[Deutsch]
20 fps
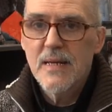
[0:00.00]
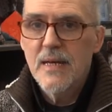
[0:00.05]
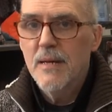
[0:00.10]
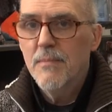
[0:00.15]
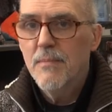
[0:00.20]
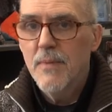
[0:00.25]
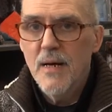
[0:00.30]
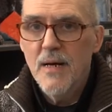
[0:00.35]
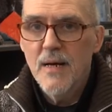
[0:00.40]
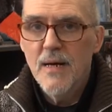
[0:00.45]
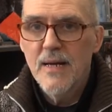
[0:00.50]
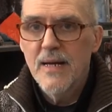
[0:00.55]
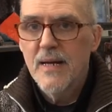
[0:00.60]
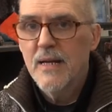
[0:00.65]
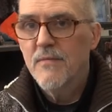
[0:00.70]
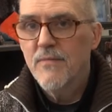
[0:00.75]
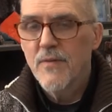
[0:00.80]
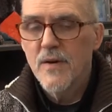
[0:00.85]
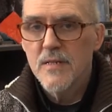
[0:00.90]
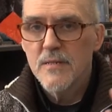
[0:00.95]
immer
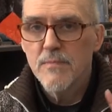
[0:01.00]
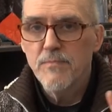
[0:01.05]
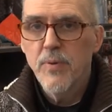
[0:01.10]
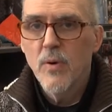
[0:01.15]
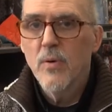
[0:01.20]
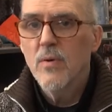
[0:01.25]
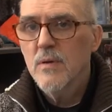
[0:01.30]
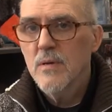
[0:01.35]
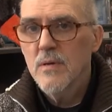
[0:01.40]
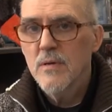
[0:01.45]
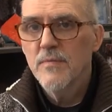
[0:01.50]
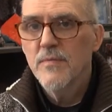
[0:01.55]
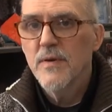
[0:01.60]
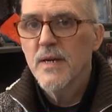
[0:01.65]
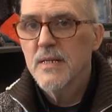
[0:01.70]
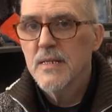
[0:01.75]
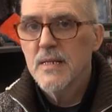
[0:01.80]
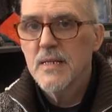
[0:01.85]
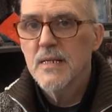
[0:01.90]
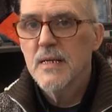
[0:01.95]
etwas. Punkt,
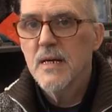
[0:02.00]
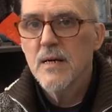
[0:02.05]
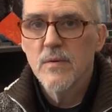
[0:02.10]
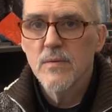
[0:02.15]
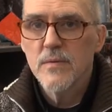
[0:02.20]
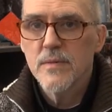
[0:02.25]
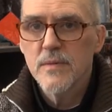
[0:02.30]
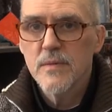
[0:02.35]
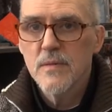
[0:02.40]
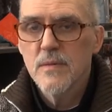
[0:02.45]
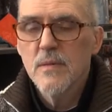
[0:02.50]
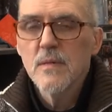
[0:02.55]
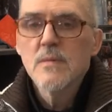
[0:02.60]
fertig, aus.